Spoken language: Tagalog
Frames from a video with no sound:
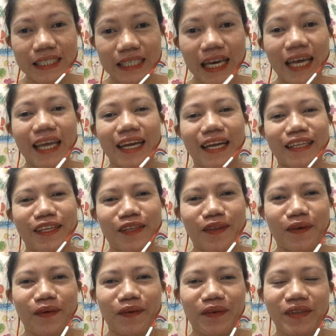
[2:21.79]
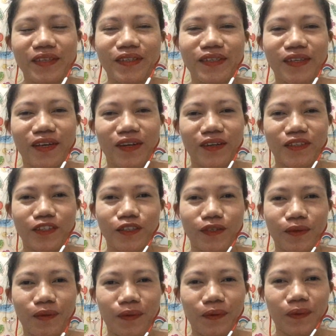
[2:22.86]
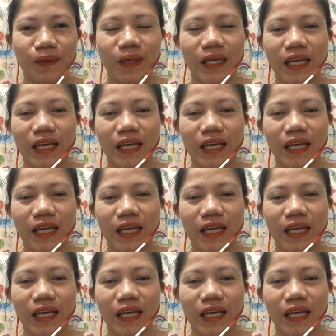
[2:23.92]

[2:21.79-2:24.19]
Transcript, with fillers: kaya natin 'to. So yun. So